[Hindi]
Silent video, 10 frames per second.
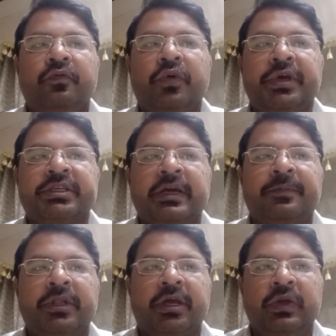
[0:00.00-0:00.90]
वो
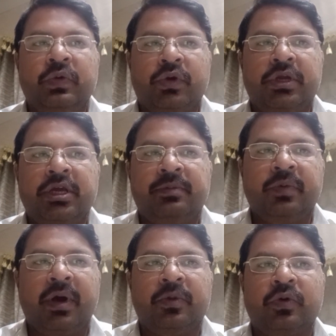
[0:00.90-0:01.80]
एक्सेप्ट नहीं होगी ये
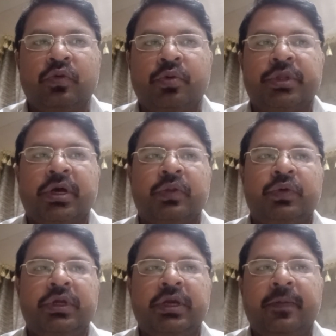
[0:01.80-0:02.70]
भी मैं आप लोगों को बता
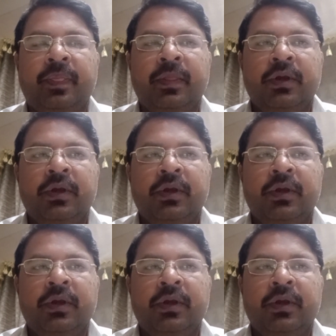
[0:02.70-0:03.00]
दूँ ठीक है